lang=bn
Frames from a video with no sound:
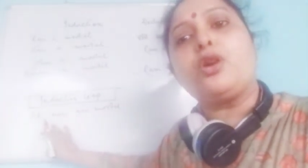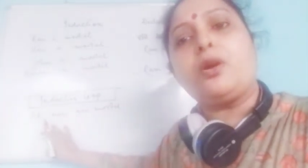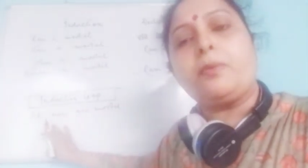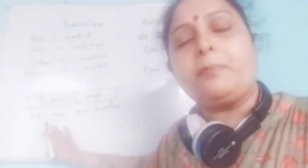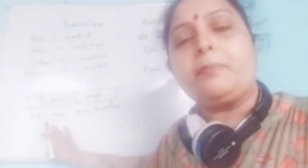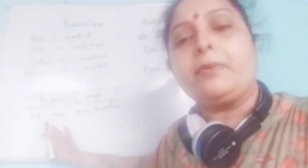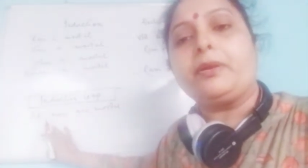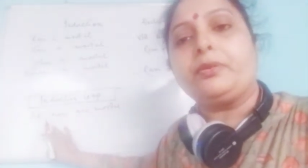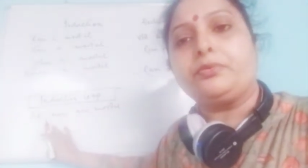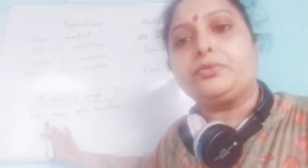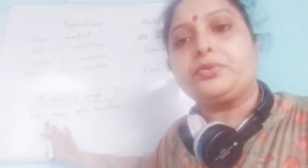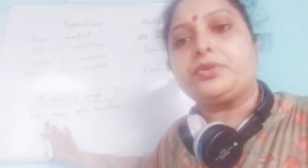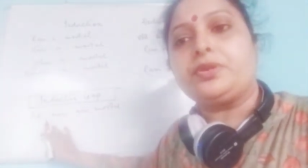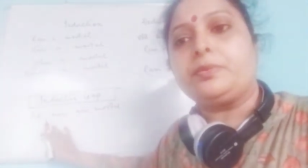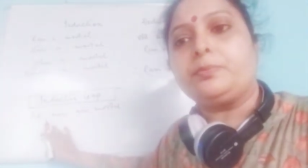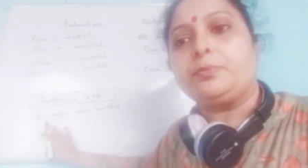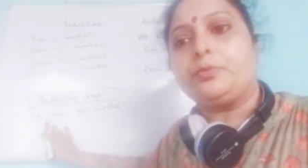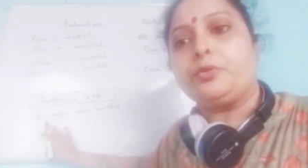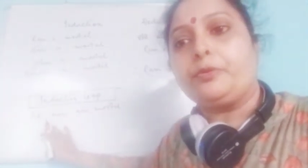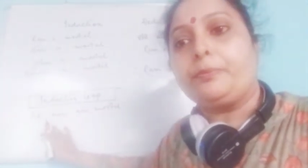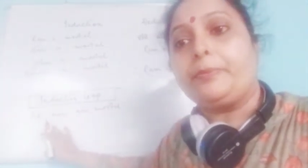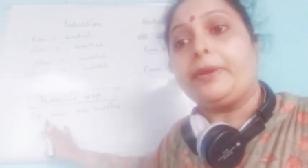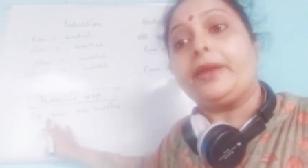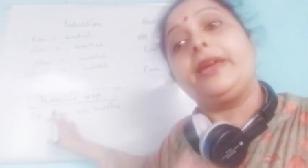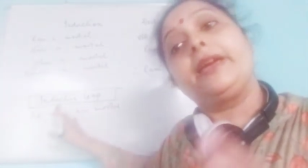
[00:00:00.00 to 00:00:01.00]
সব মানুষই
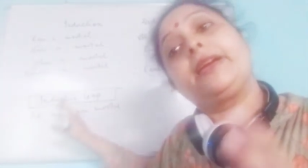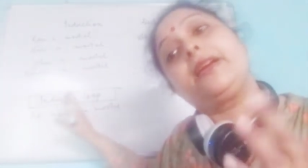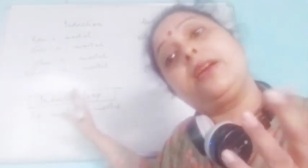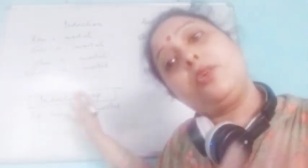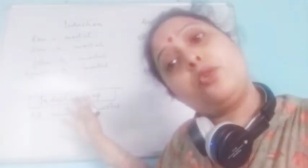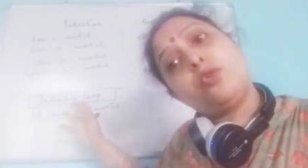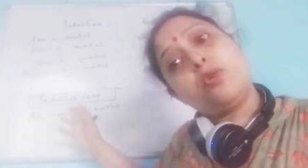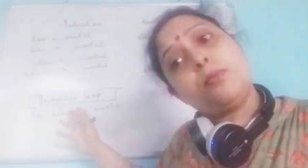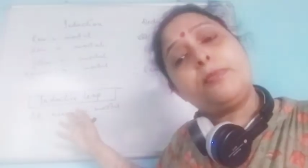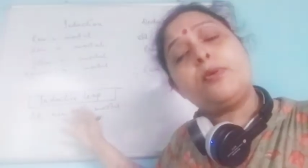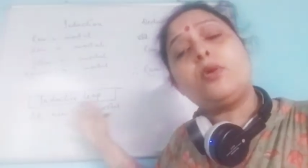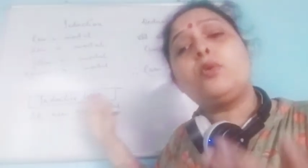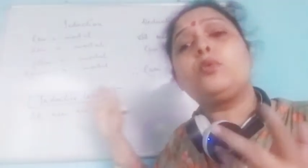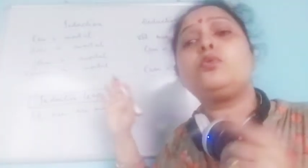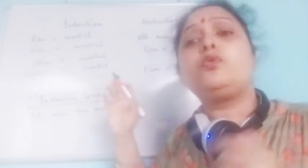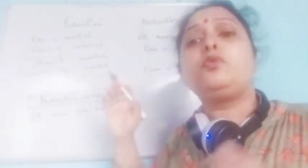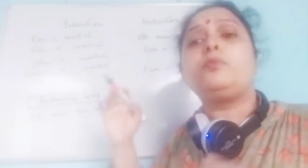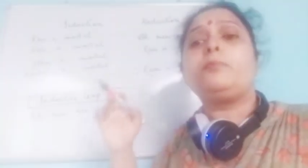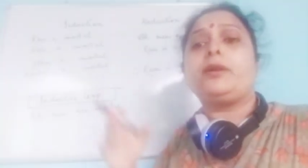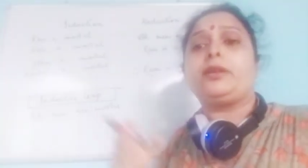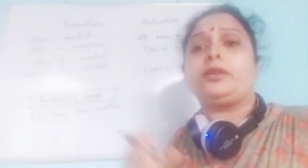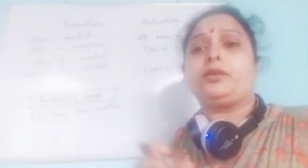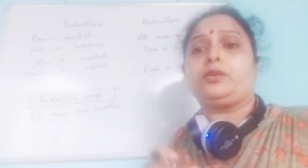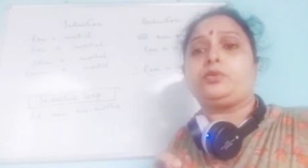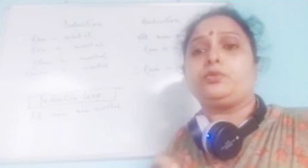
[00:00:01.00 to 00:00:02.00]
মরবে এখানেও আমরা
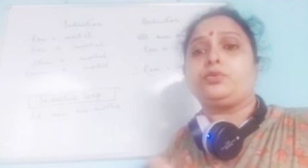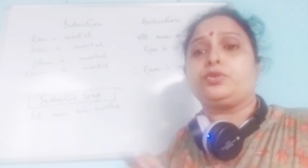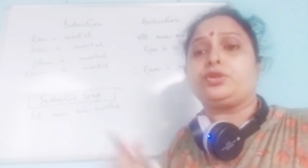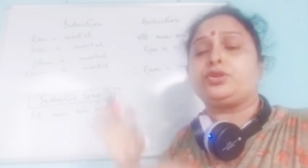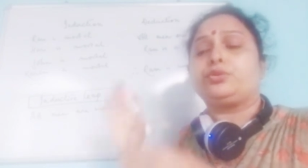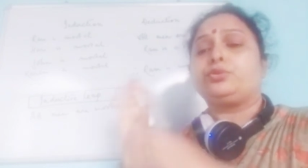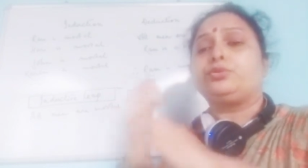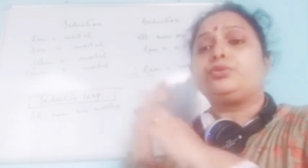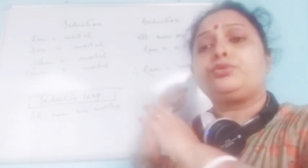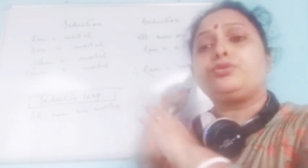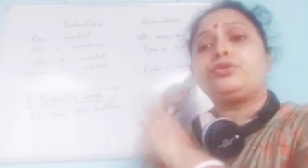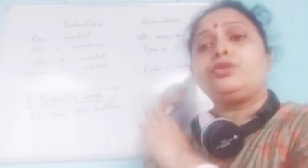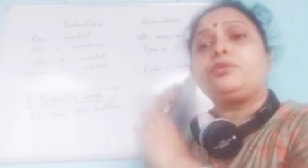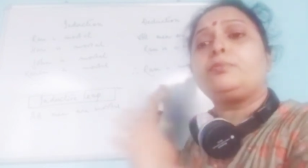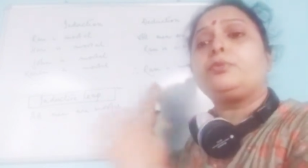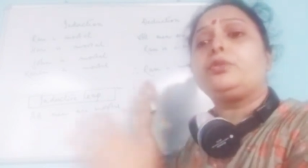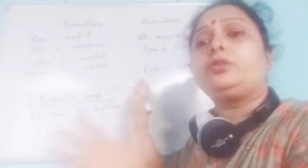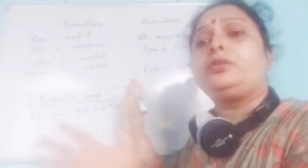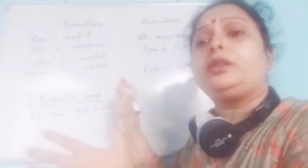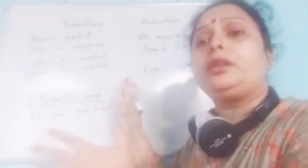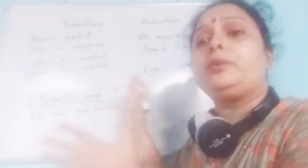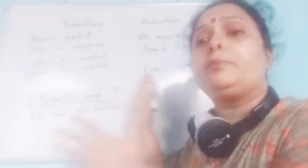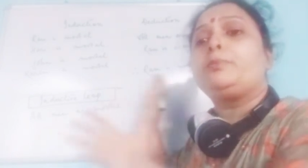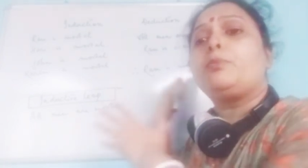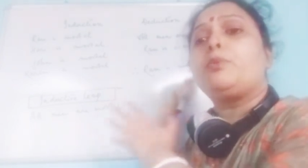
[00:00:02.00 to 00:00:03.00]
অনুমানই করছি দুটোর
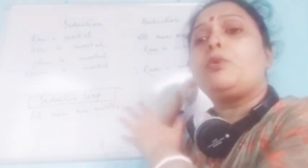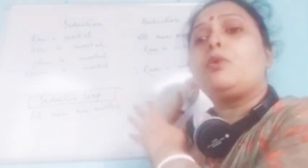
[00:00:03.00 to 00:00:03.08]
মধ্যে